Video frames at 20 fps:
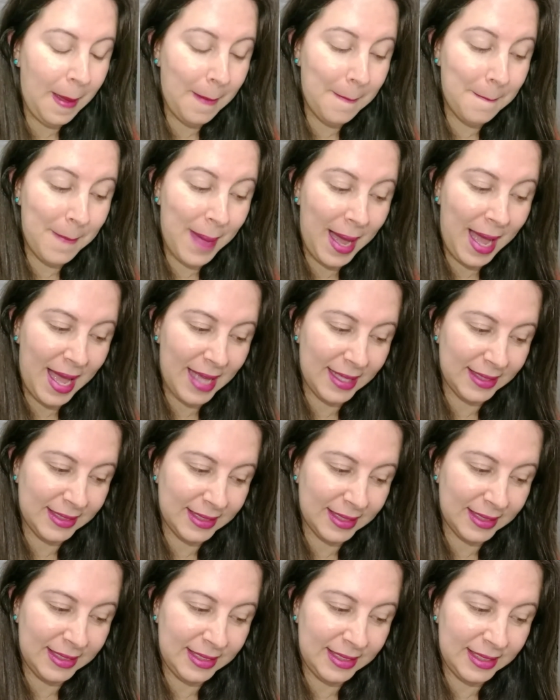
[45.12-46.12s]

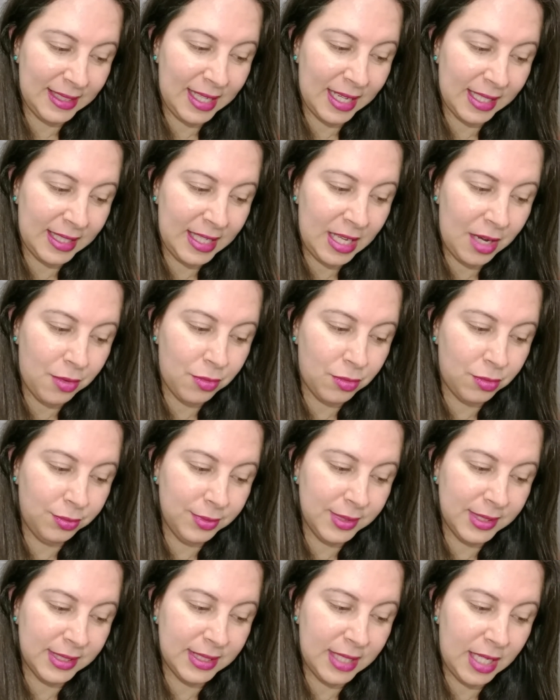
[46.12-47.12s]
Mas se daqui a
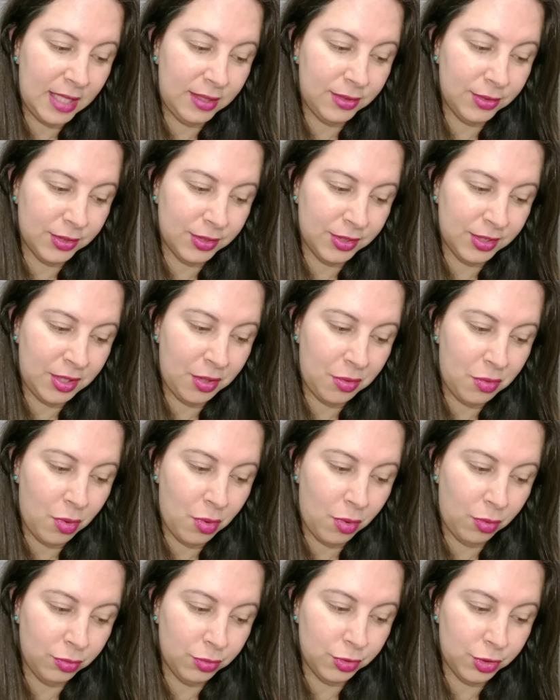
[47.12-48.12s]
alguns anos o seu
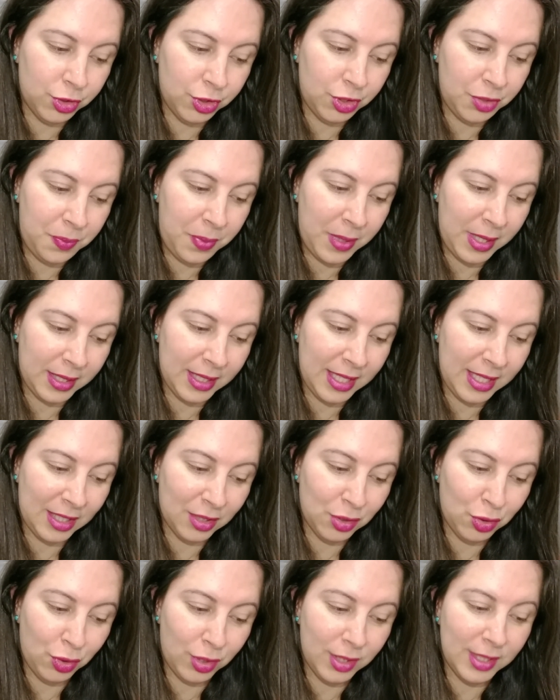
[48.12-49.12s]
cônjuge perder
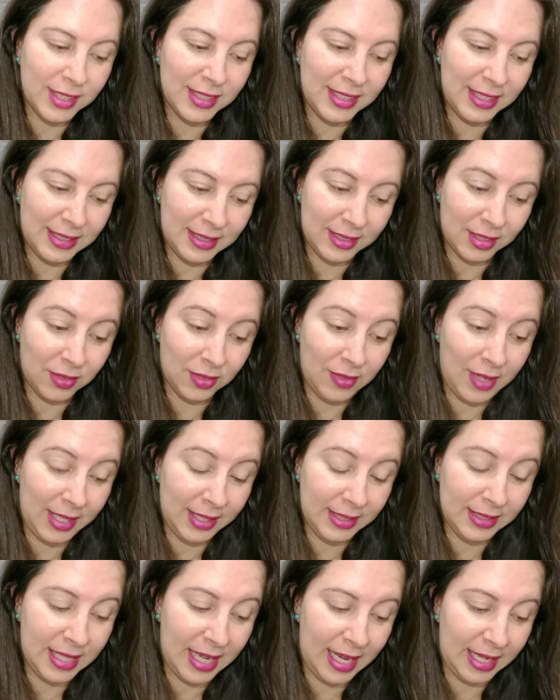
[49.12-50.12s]
todas essas
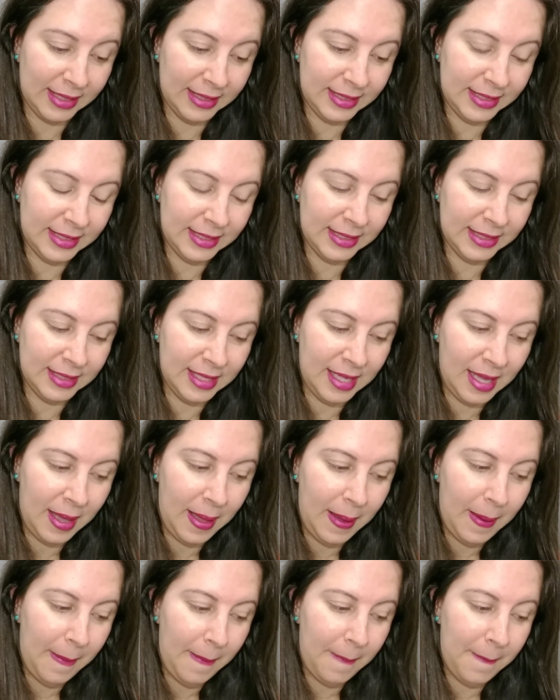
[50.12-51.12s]
qualidades,
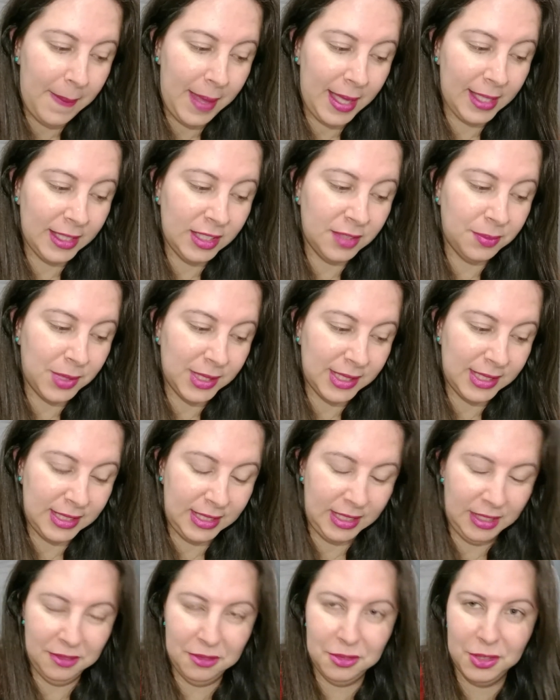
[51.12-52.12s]
mesmo
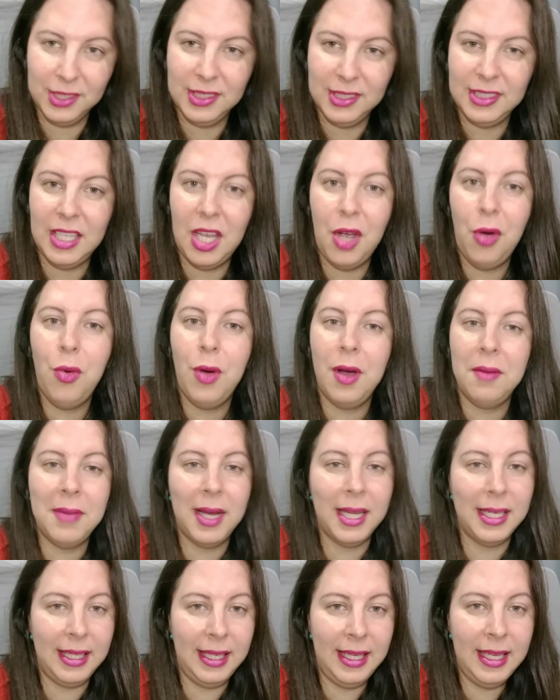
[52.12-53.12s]
assim você o
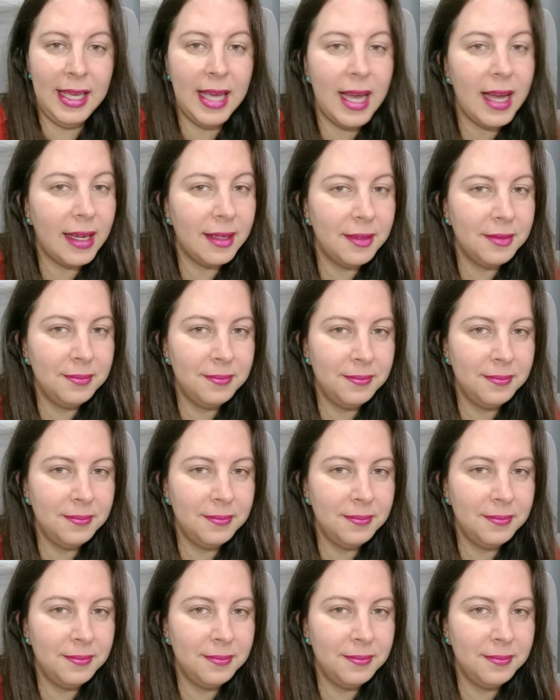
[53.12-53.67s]
amaria?